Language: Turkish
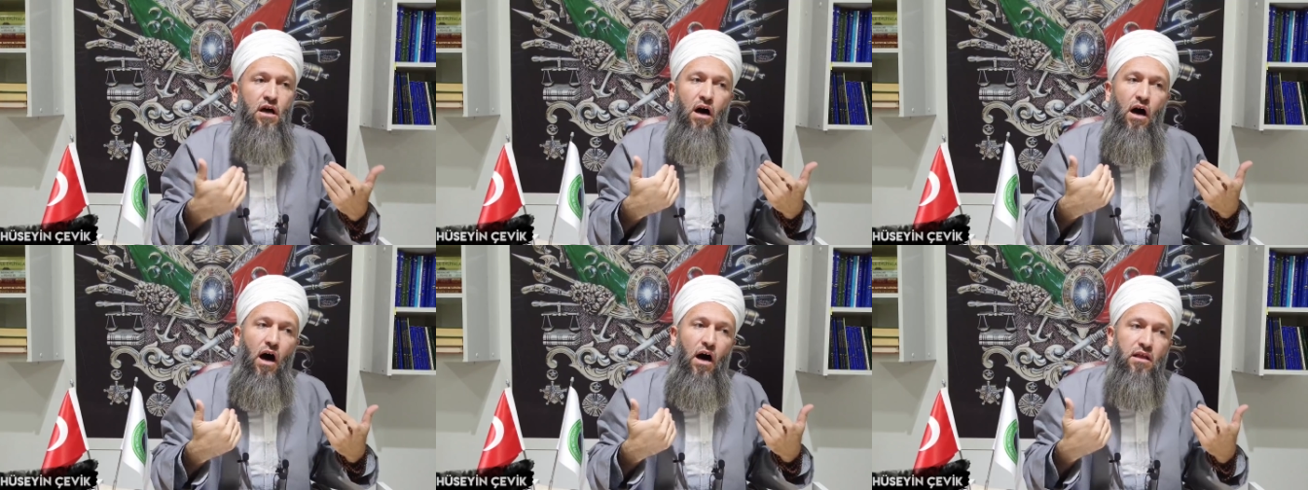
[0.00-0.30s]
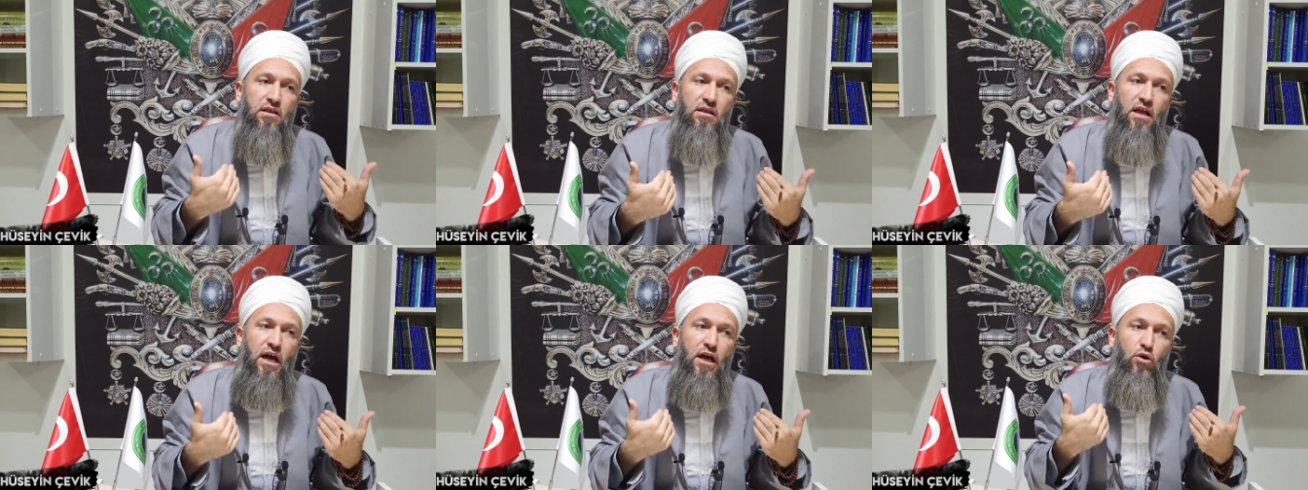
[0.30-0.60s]

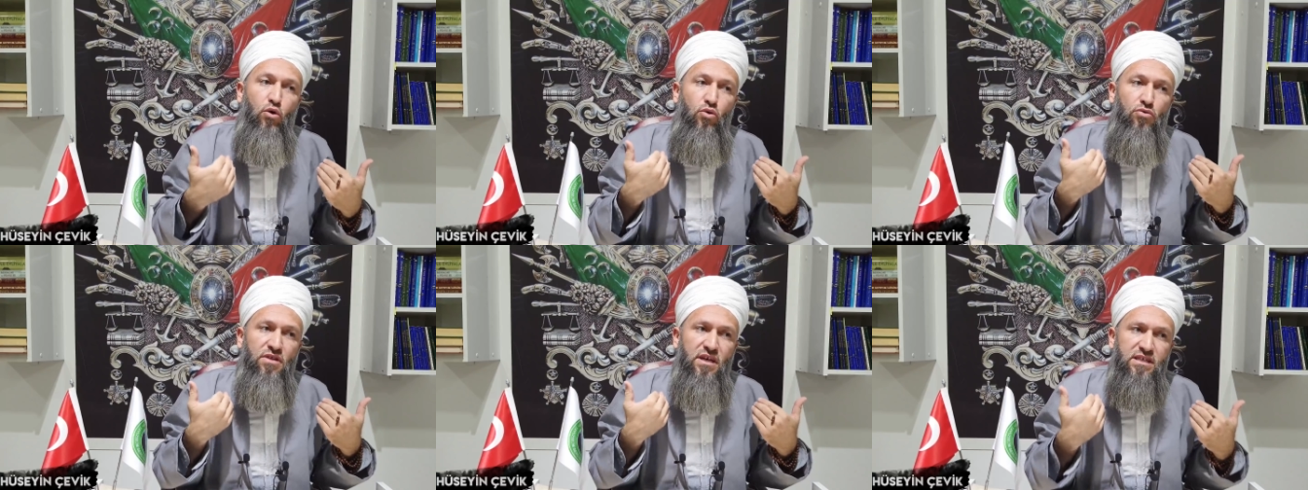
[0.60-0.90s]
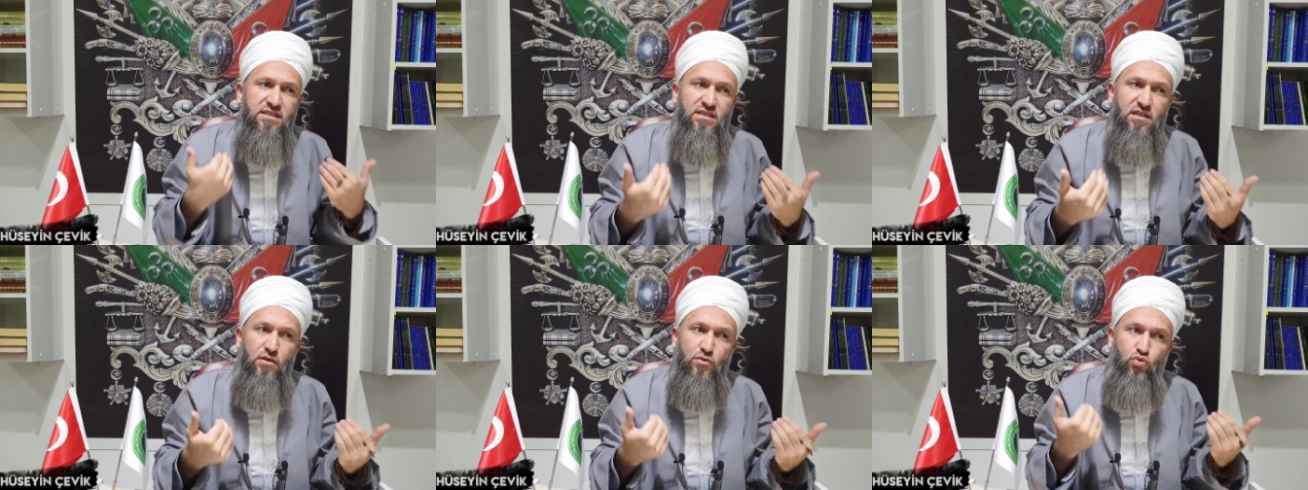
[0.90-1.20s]
Allah ile onlar
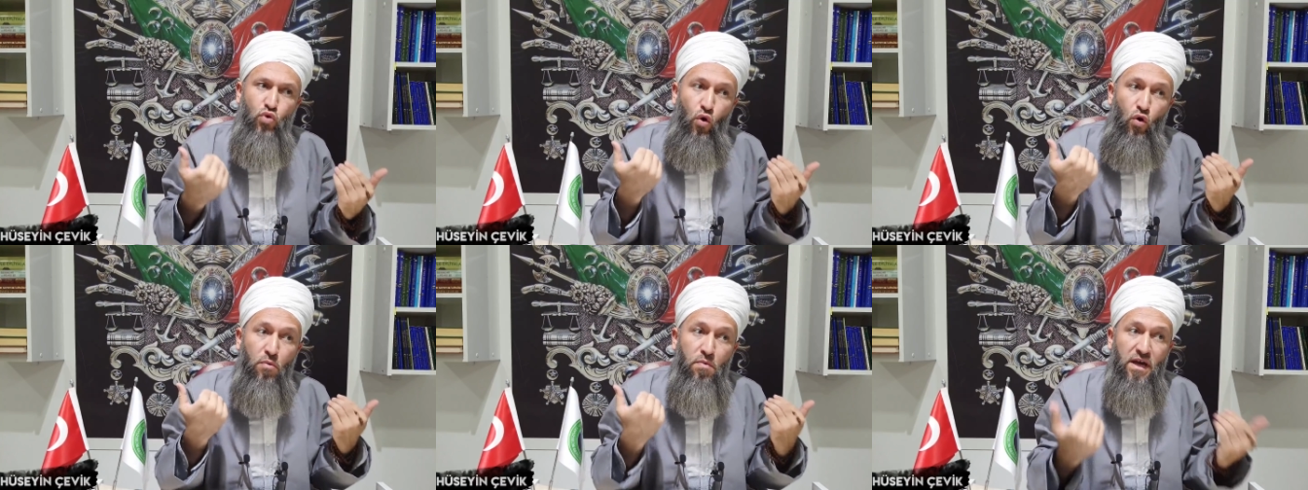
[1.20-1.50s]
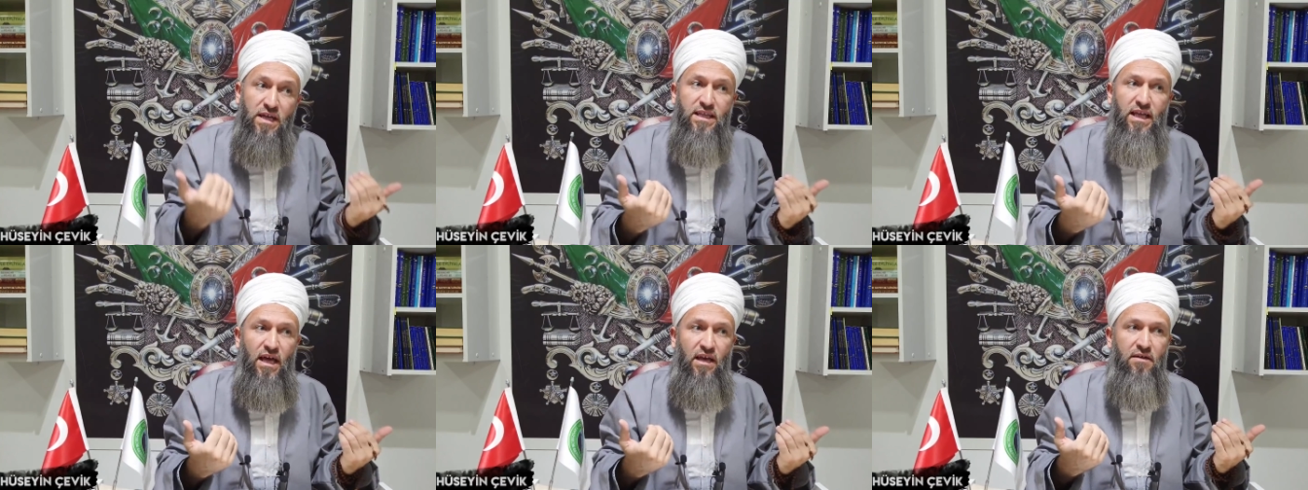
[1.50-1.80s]
arasında tövbe
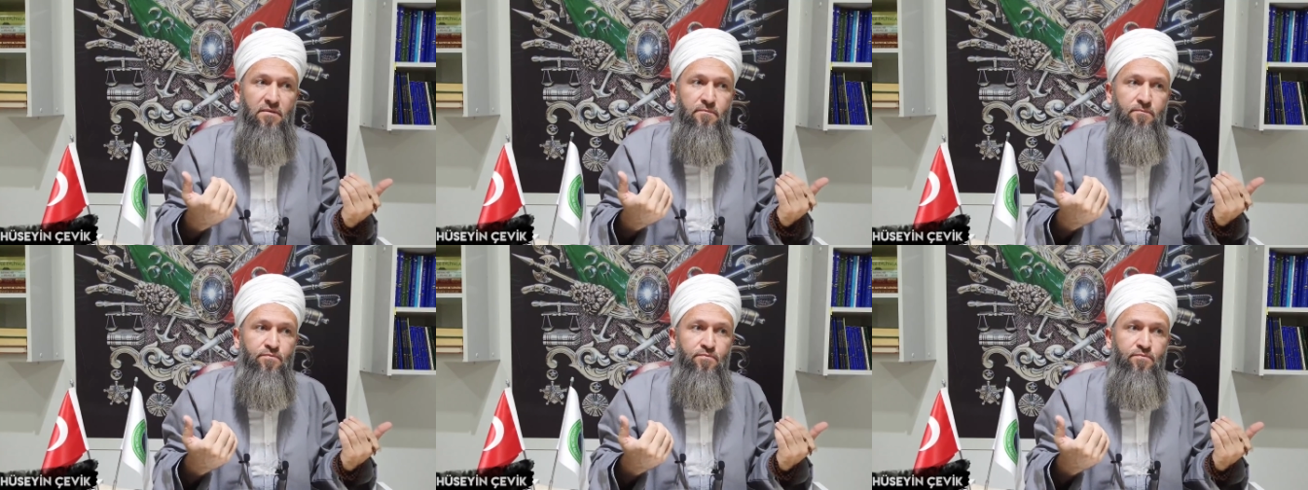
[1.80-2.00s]
eder.